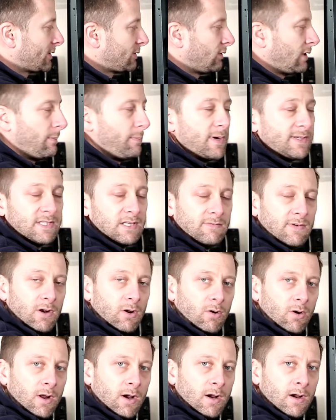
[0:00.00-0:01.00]
Si on n'a pas cette
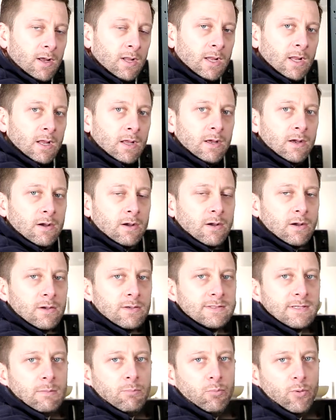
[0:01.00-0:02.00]
valeur-là, euh,
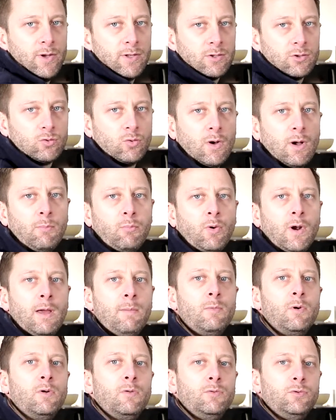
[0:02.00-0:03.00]
ça peut être soit un
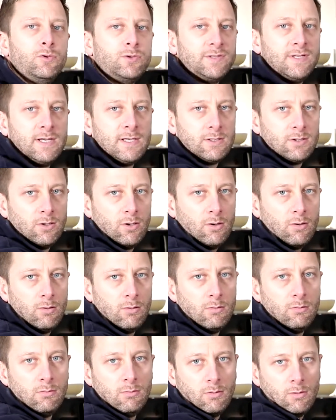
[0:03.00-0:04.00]
problème de sélecteur
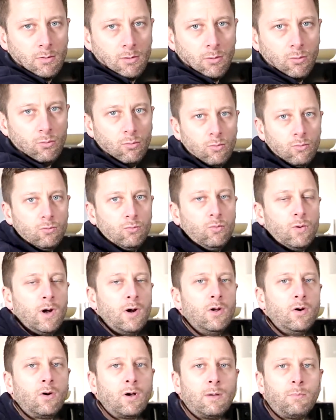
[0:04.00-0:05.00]
euh, en haut ou
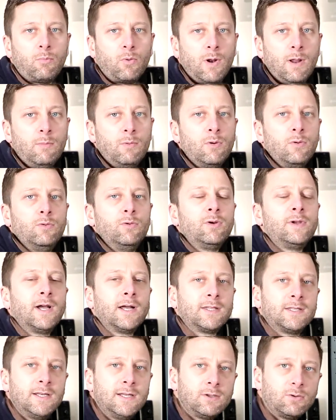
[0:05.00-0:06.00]
alors un problème de carte